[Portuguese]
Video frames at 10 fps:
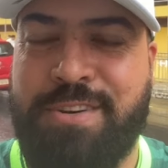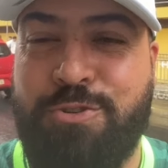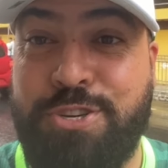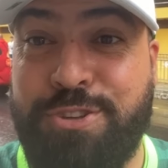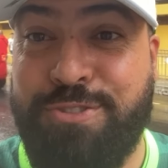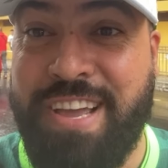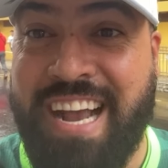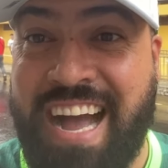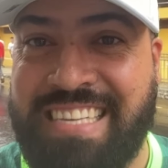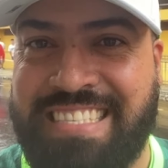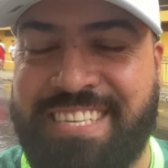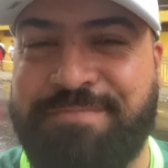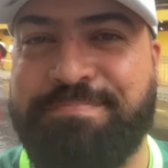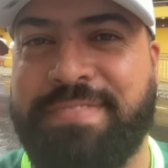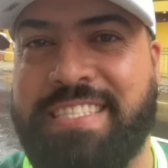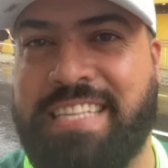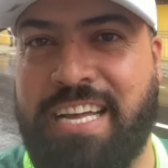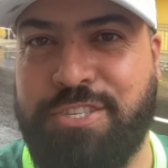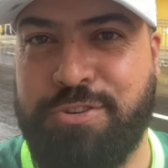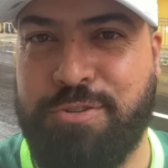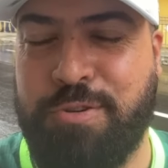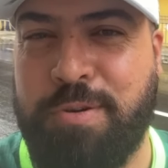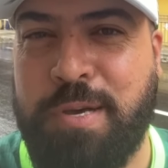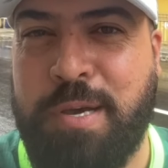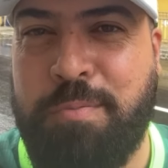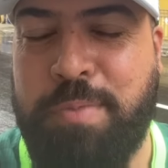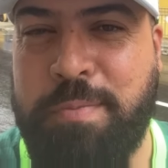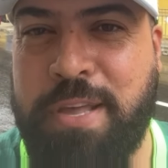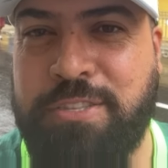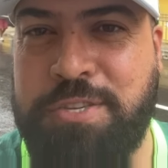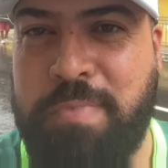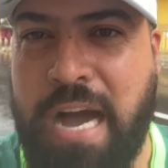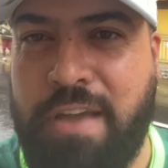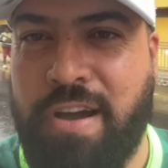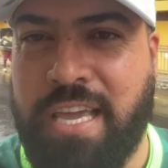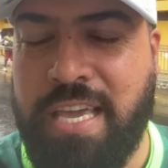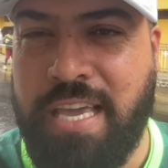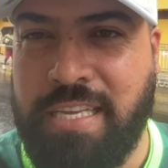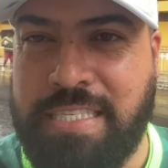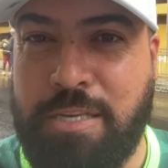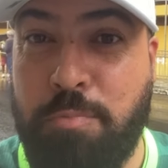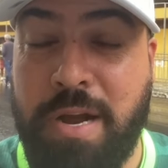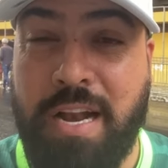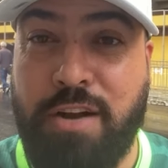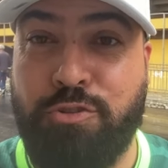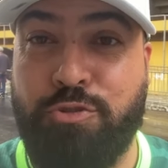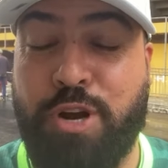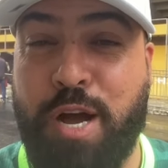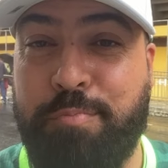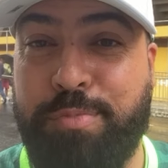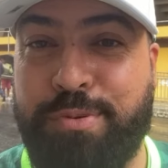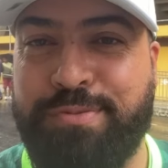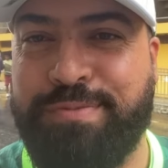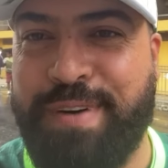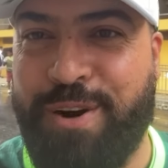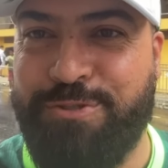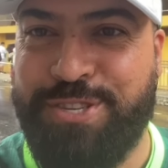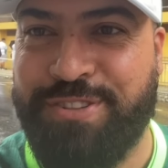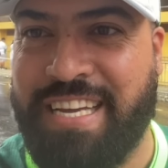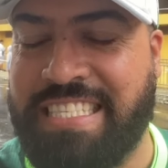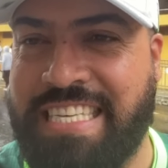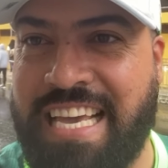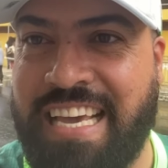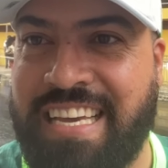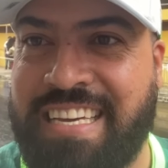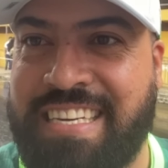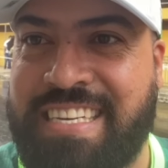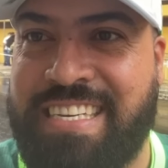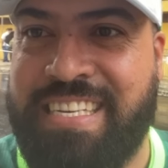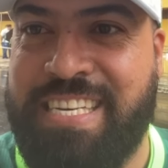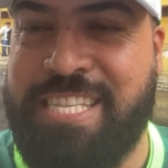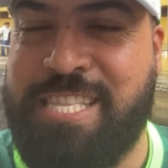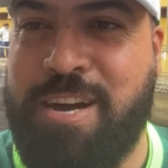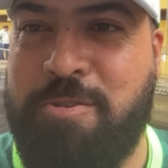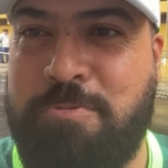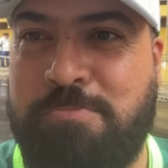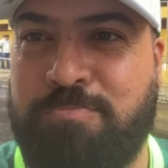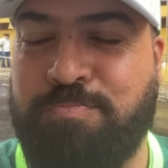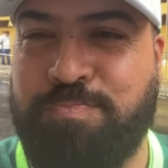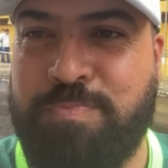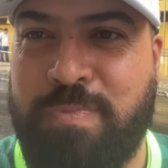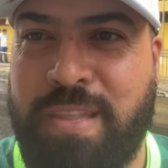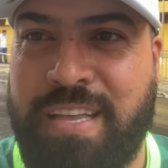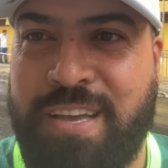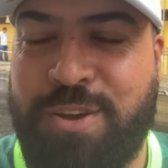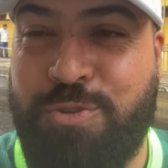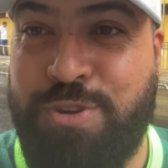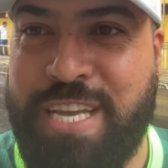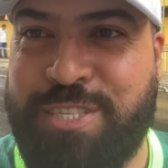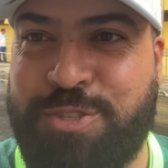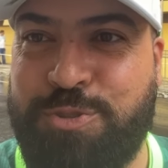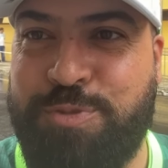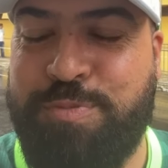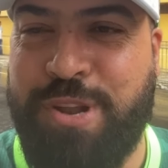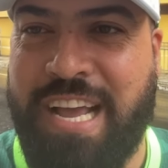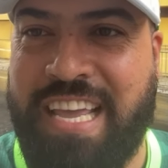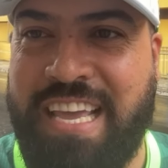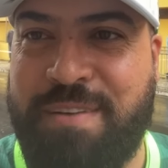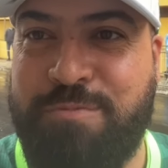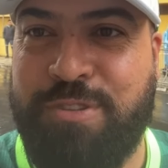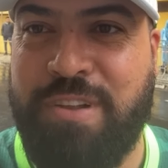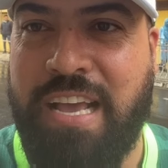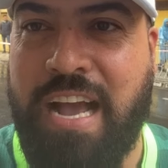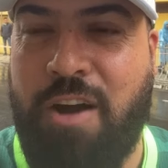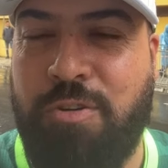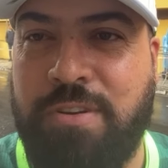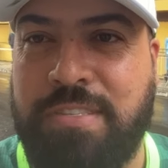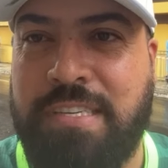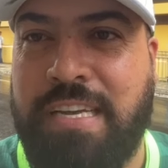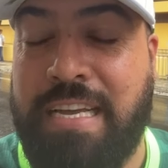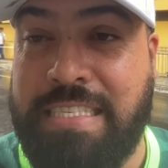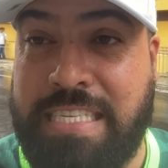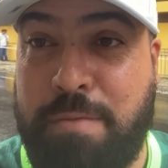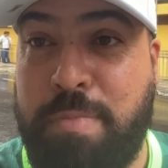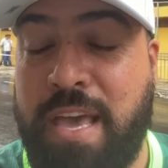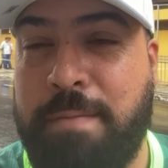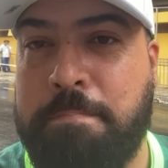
Hoje eu estou em casa, estádio 1 de maio aqui em São Bernardo do Campo, onde eu nasci. Então, conheço tudo por aqui, é muito legal receber